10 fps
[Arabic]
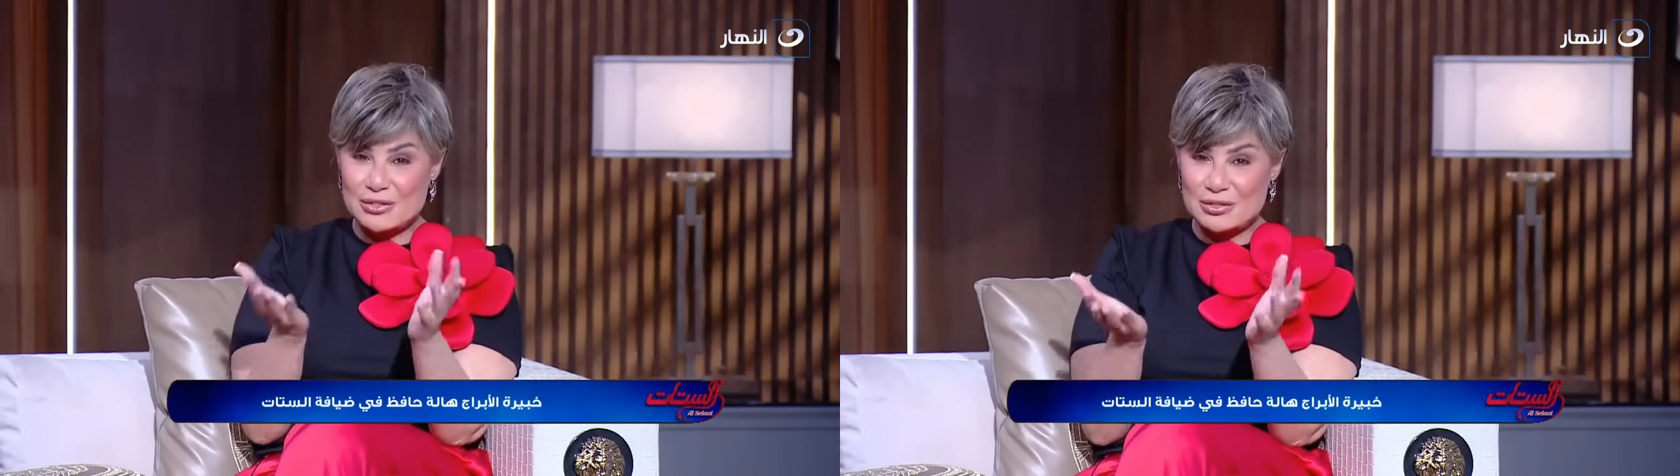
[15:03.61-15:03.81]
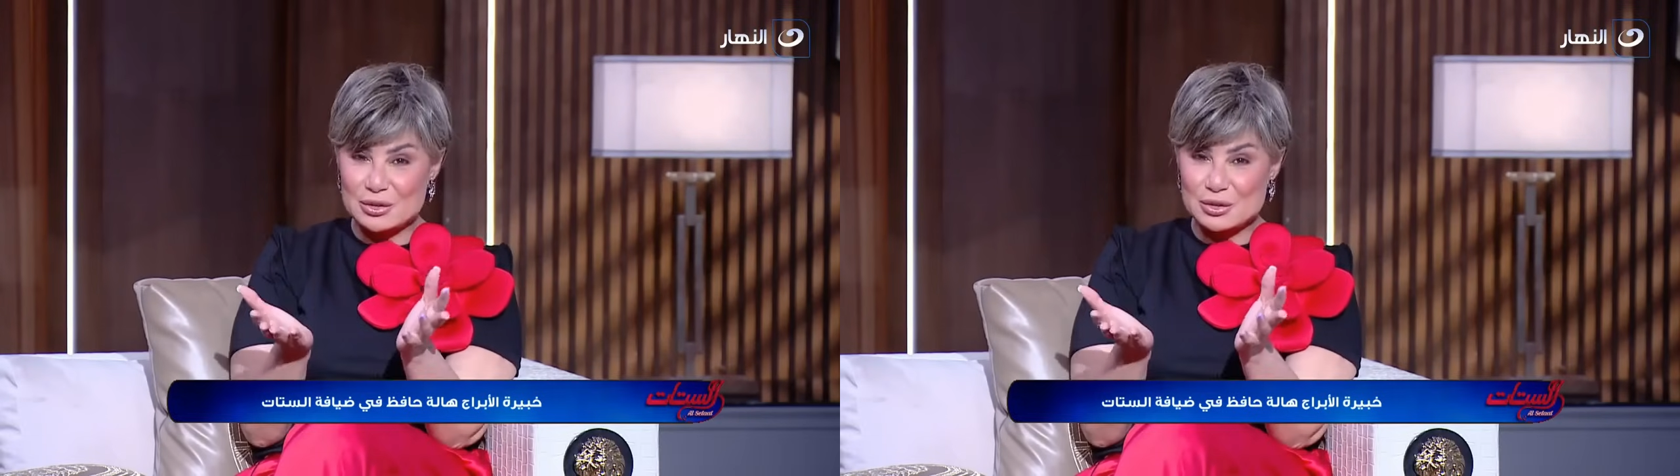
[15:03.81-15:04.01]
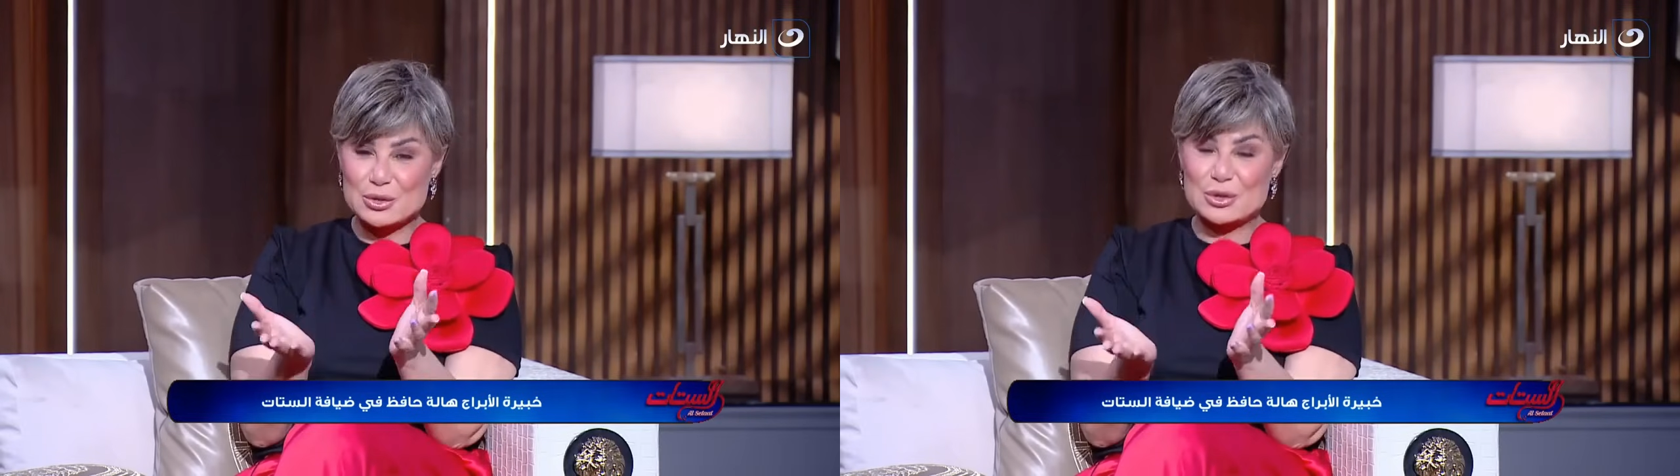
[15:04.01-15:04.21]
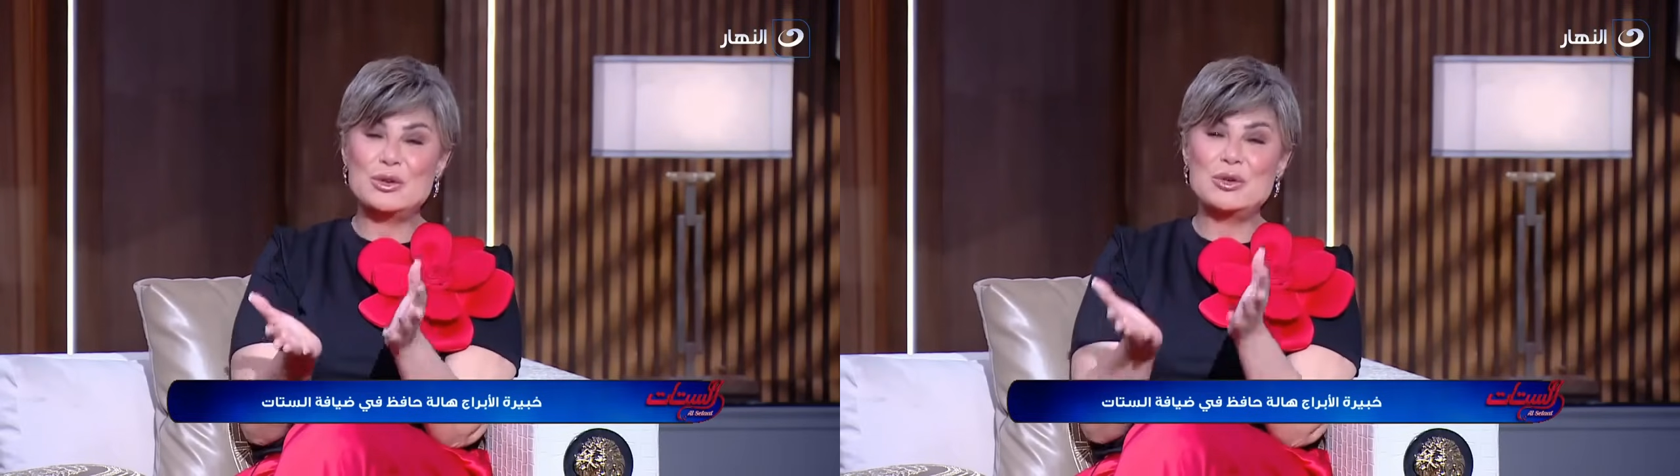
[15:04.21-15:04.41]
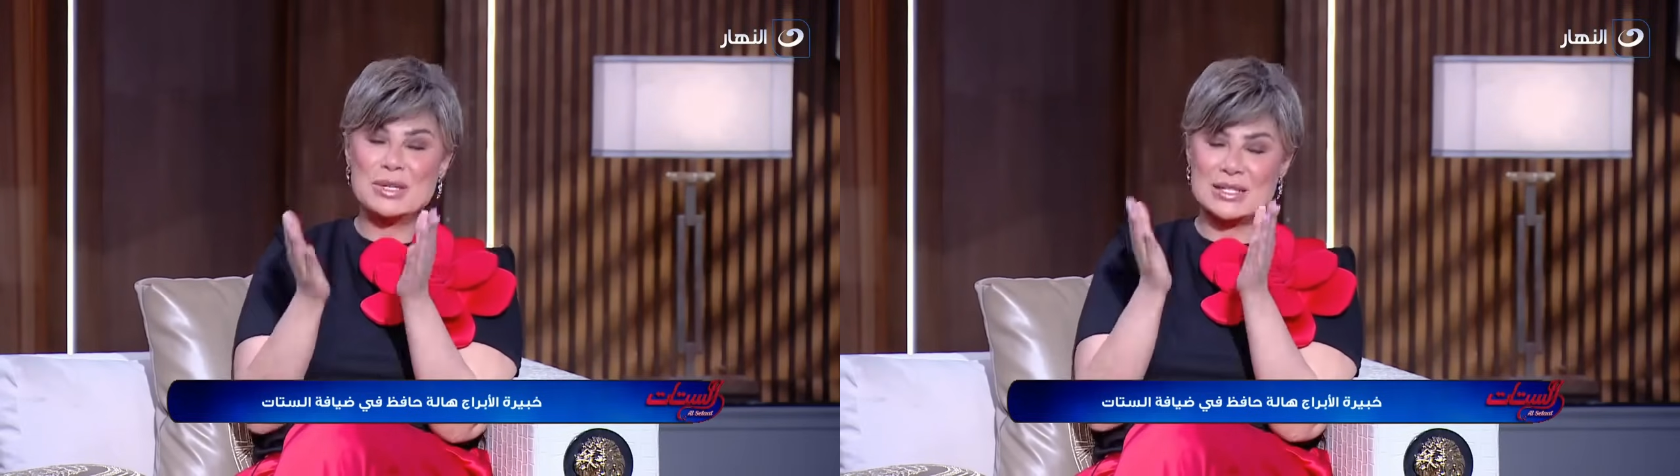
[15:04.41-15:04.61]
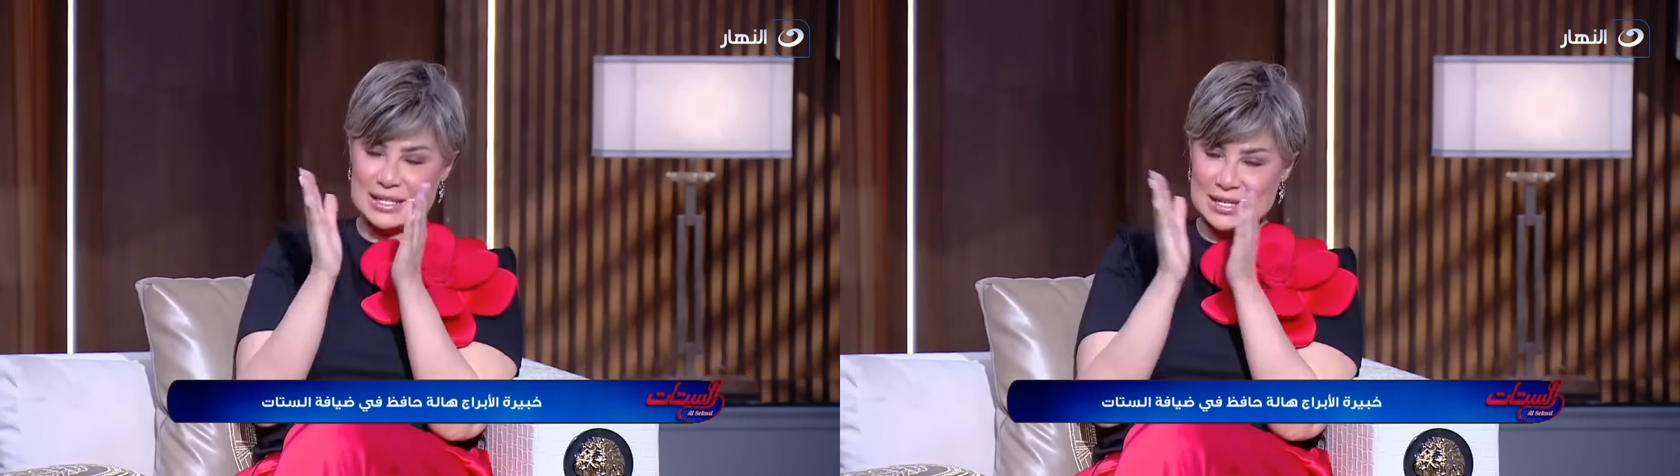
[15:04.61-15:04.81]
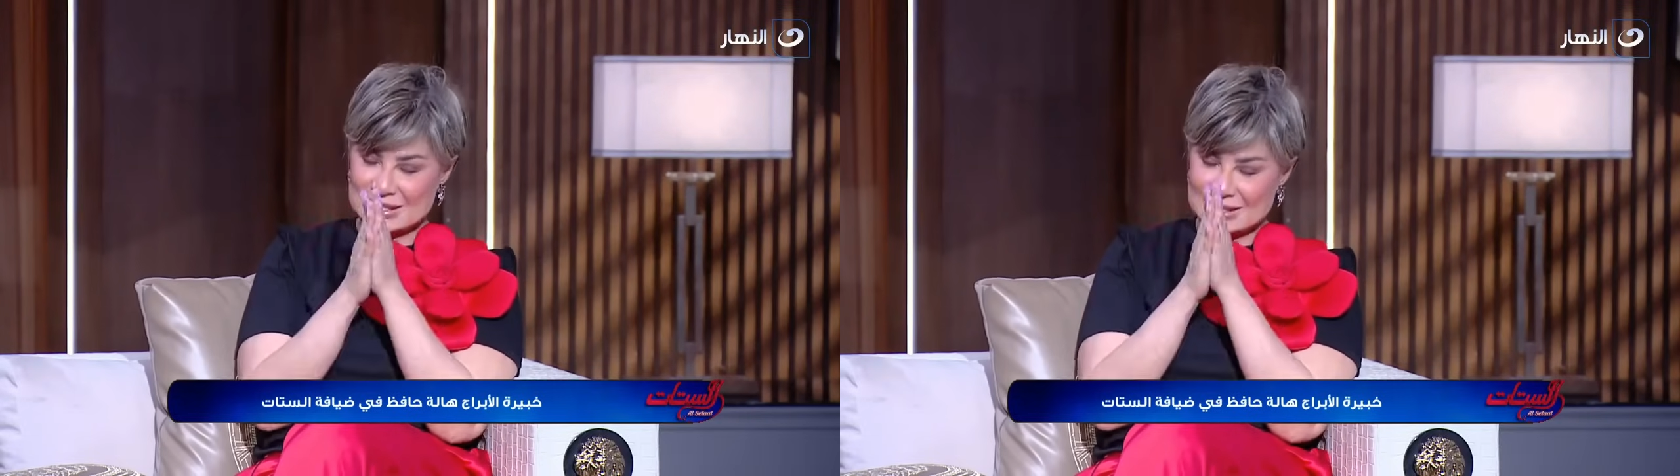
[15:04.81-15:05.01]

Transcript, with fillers: عارفه نصكم بس ستات